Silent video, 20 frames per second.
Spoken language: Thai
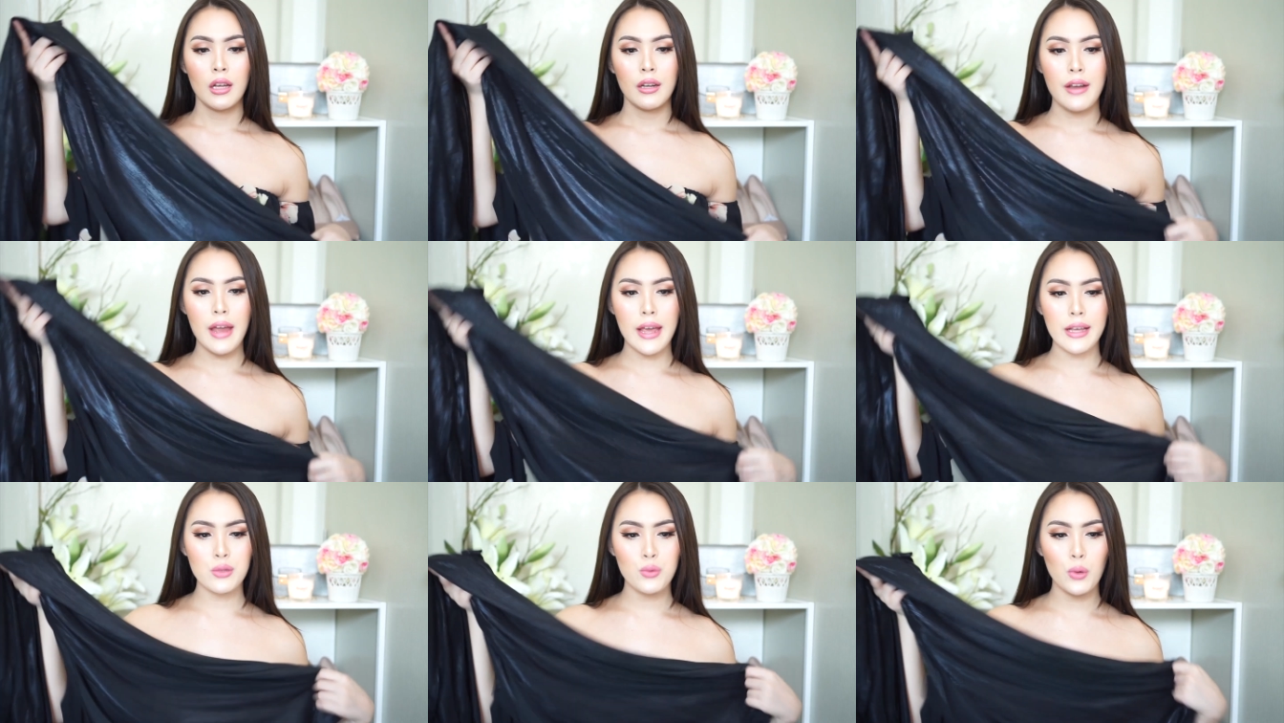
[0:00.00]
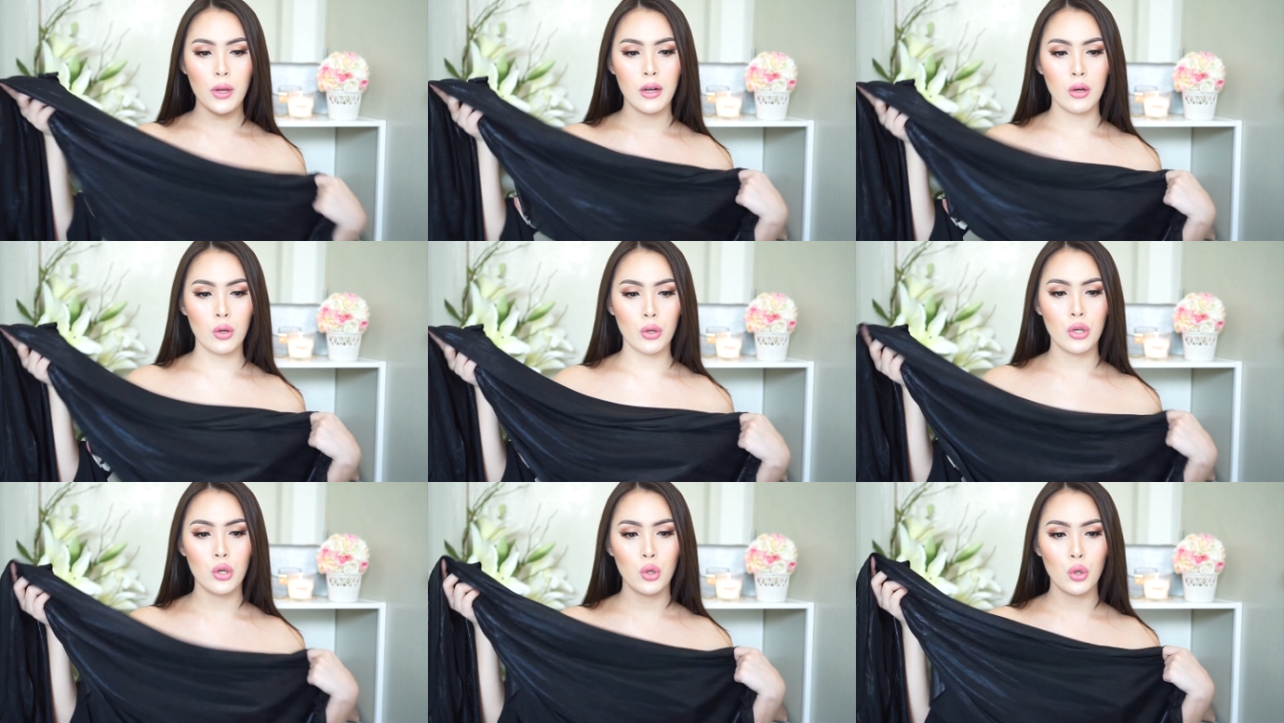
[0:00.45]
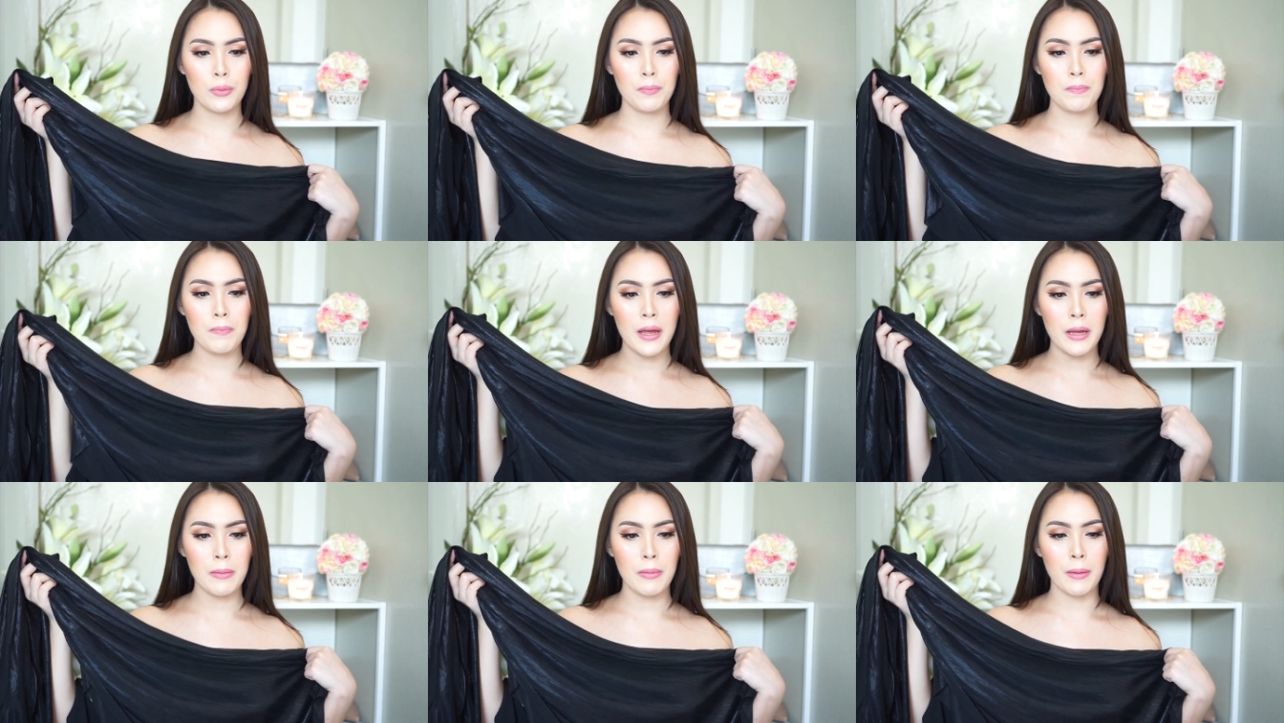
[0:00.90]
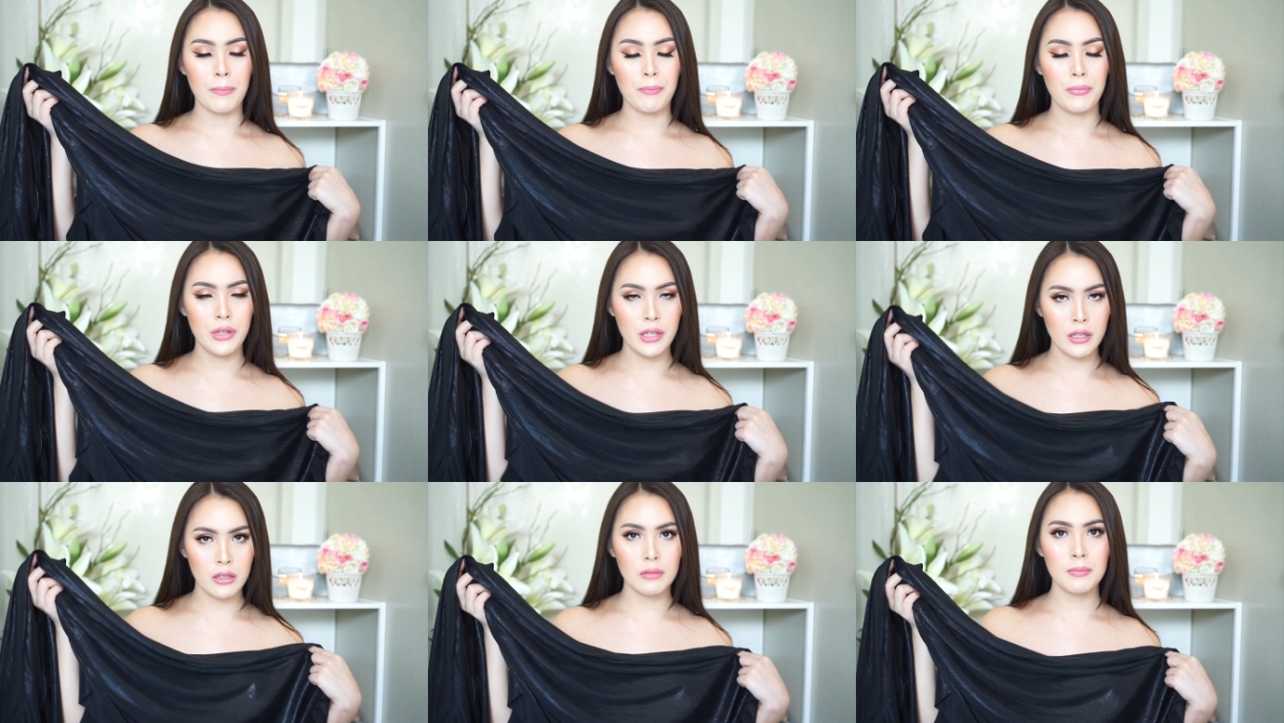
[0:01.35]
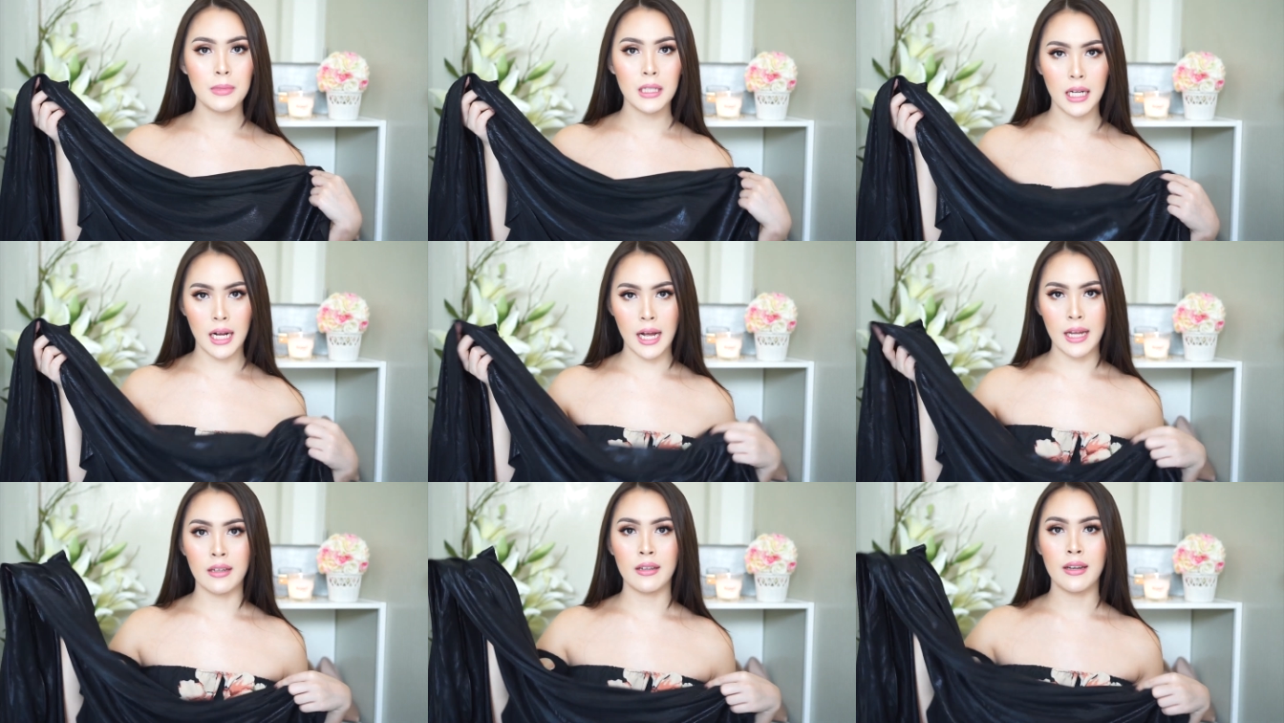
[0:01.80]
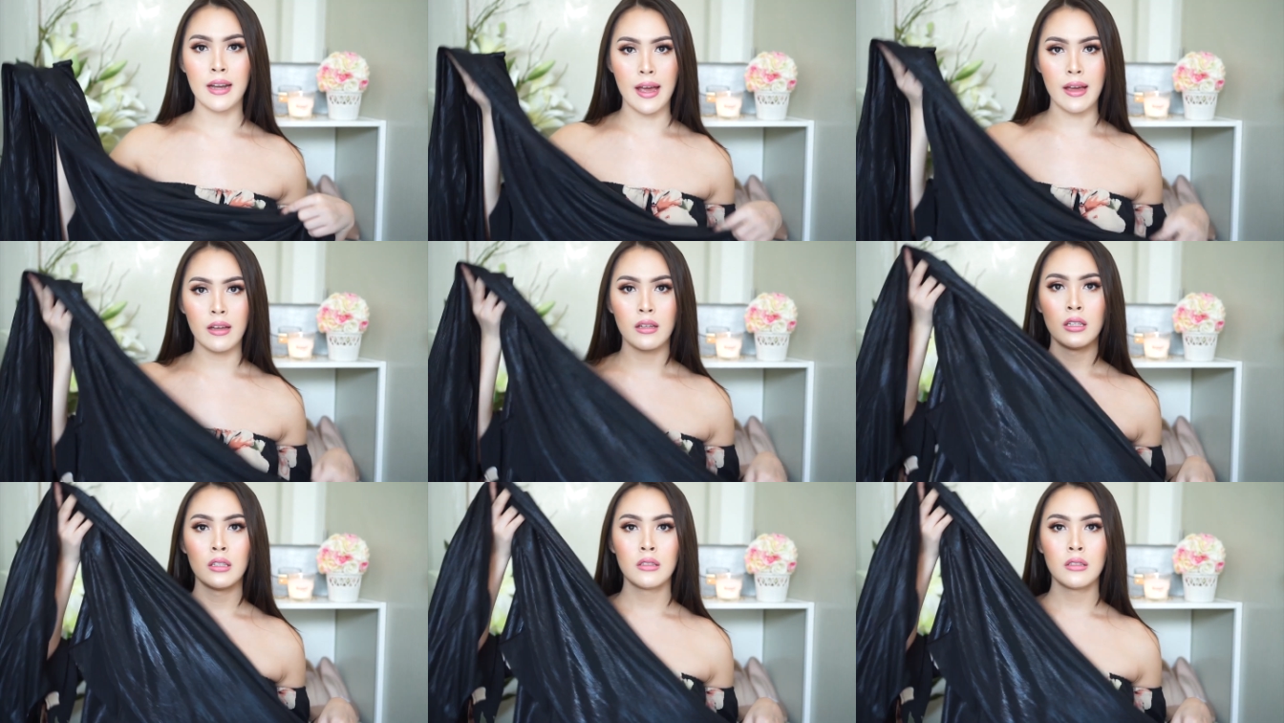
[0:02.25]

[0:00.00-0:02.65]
ได้ส่วนลดไปแบบเยอะเหมือนกันนะ